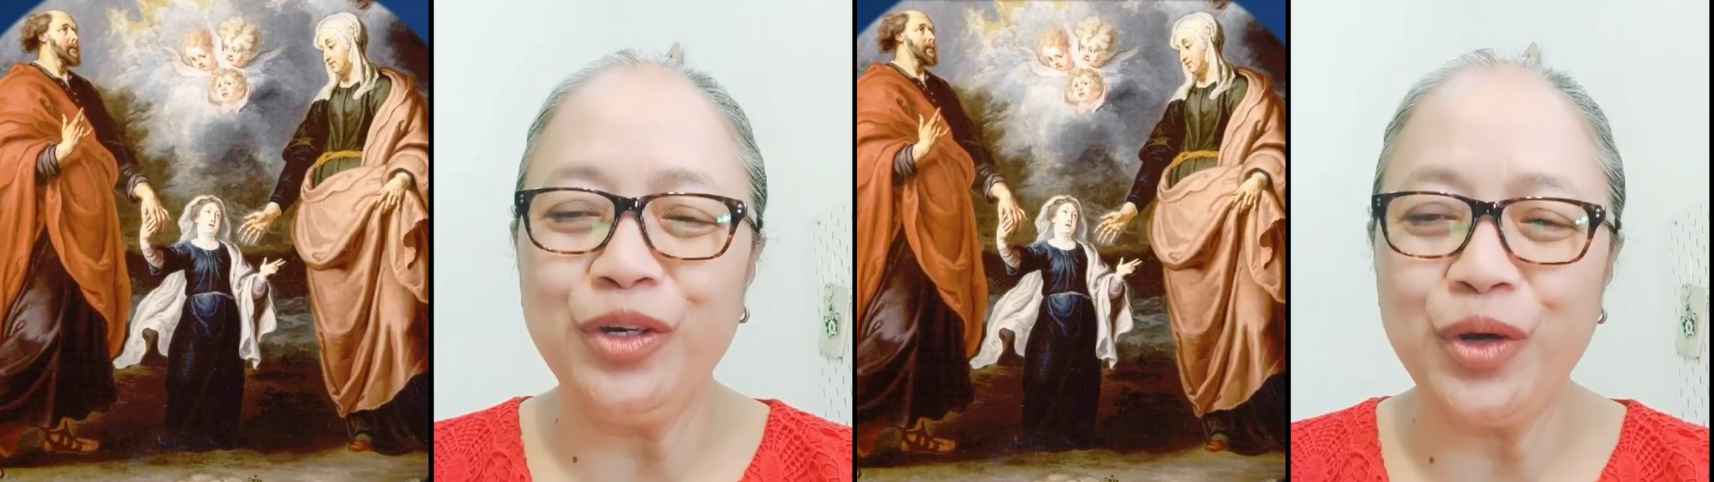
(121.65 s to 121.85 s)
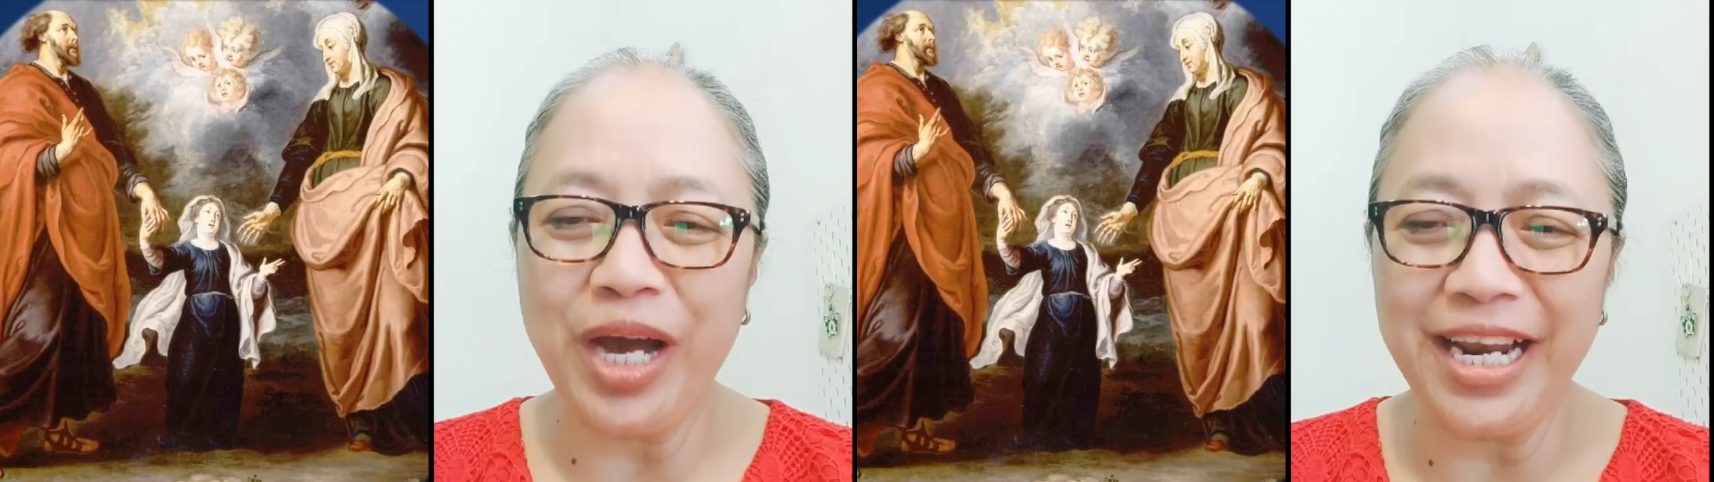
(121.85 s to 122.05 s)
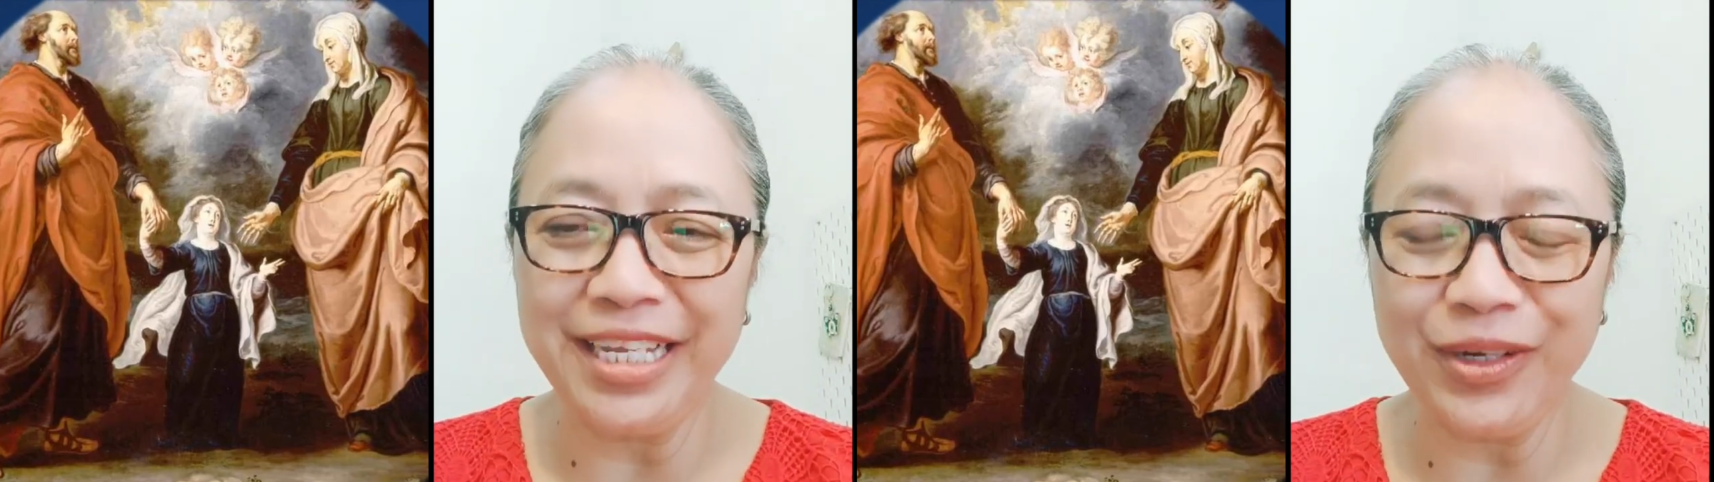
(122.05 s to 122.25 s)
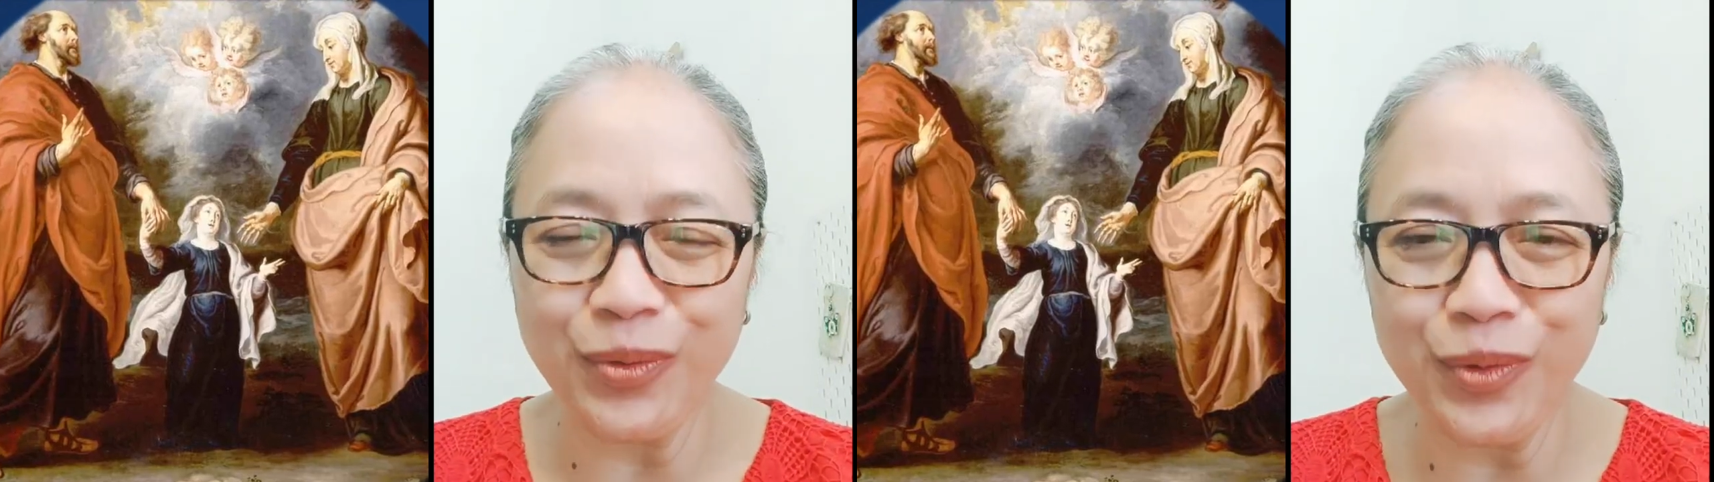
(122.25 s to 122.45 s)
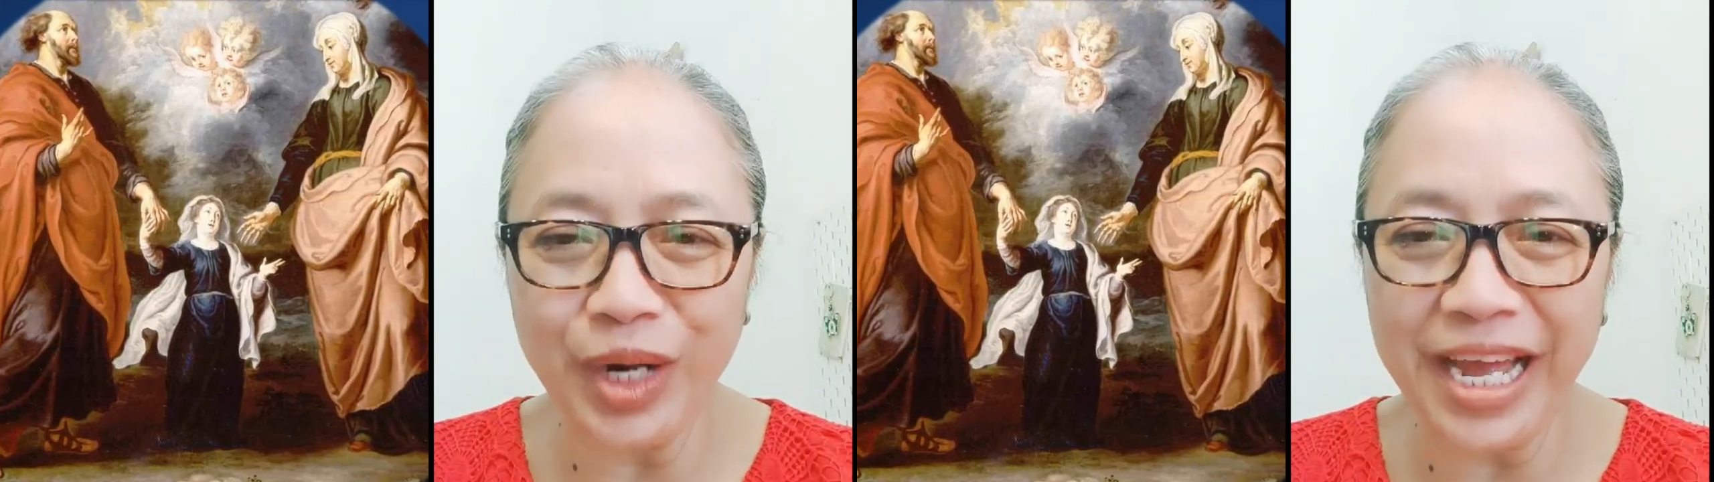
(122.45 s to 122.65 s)
doa
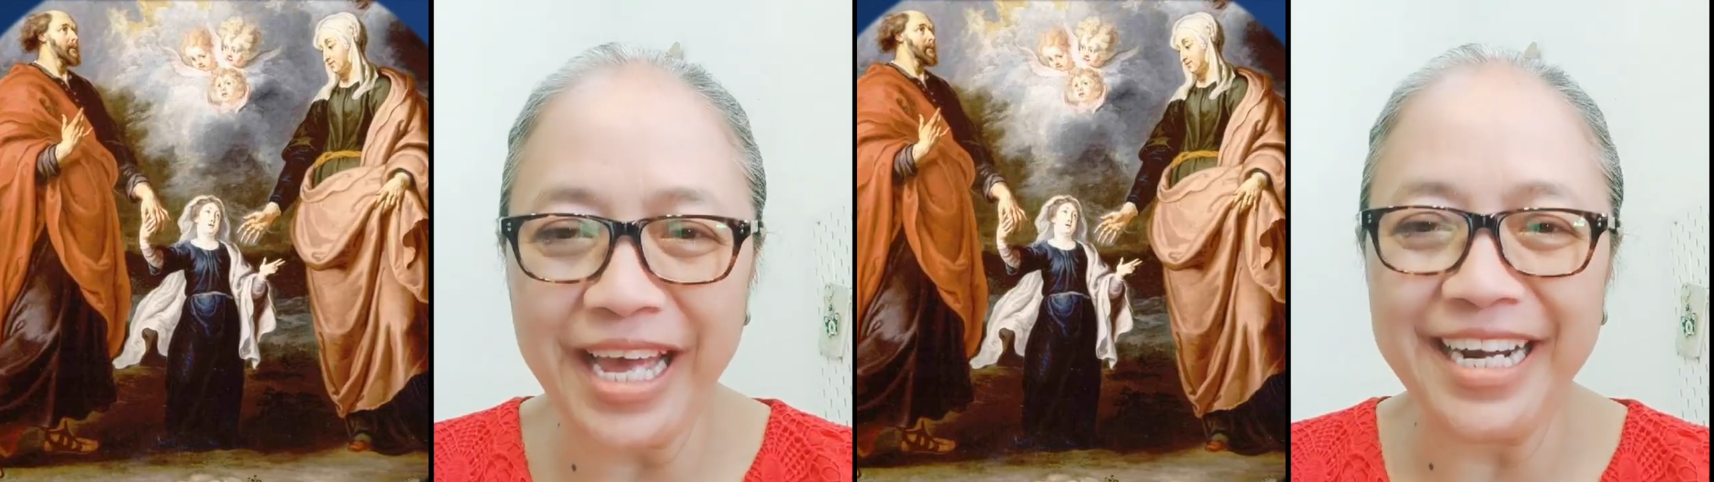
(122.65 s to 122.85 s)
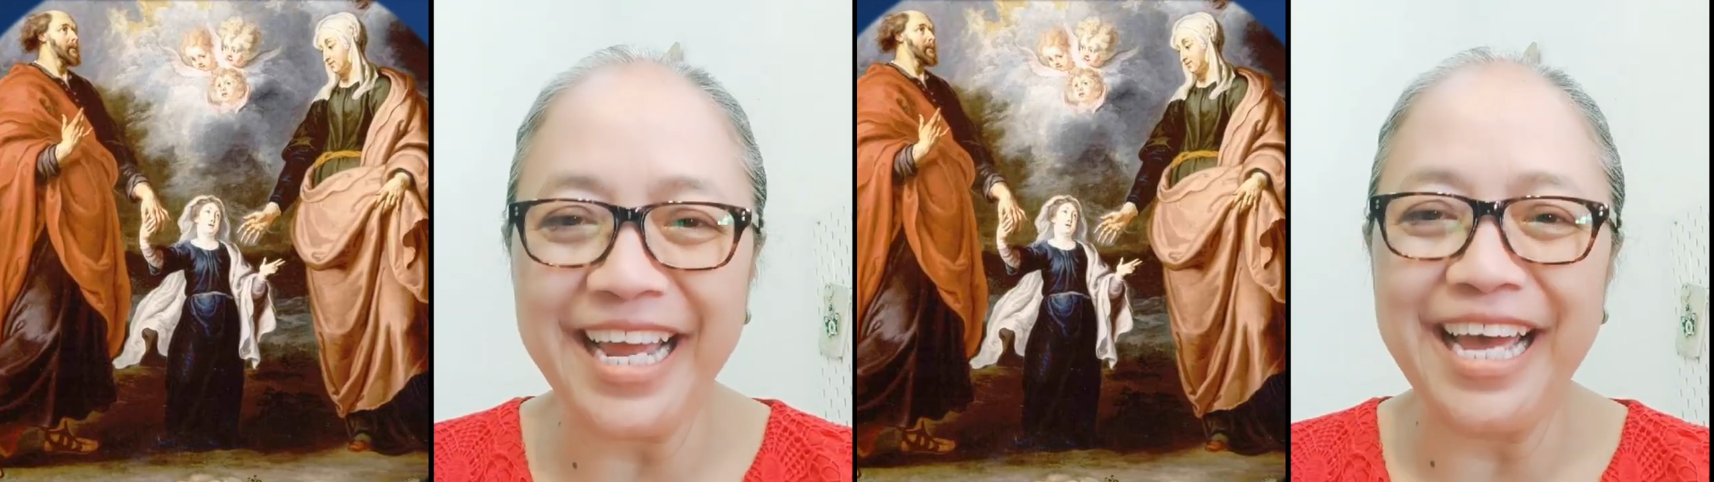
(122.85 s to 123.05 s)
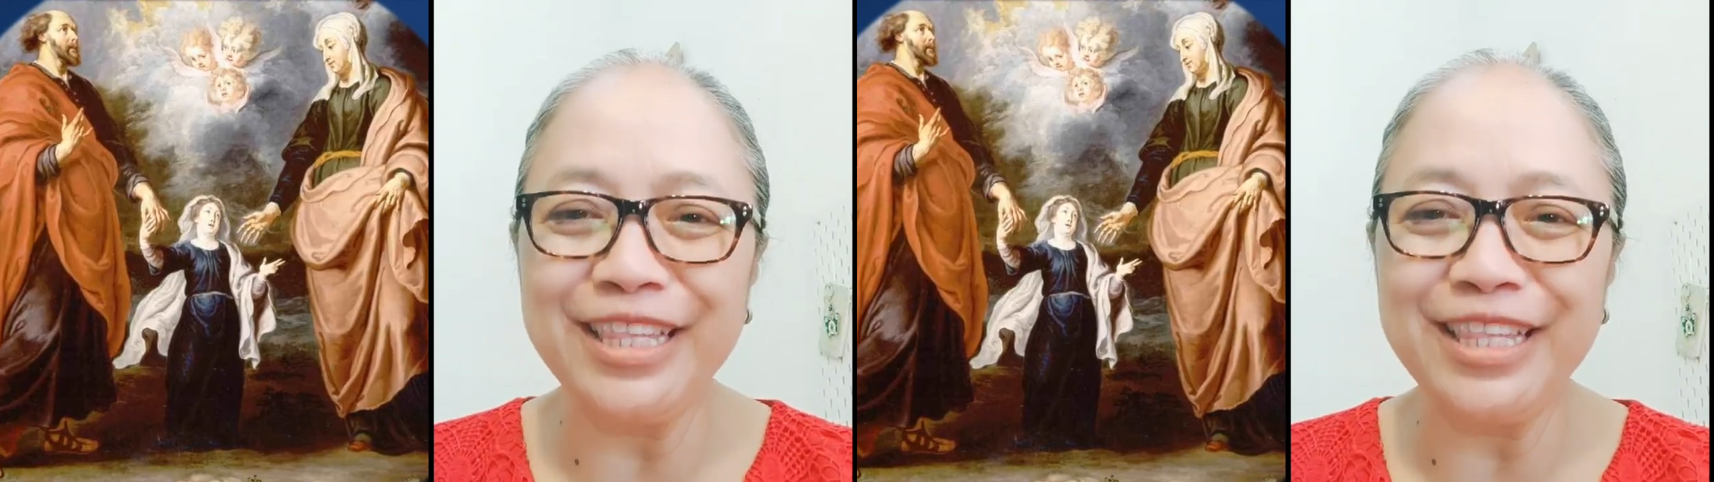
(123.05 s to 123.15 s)
lingkungan,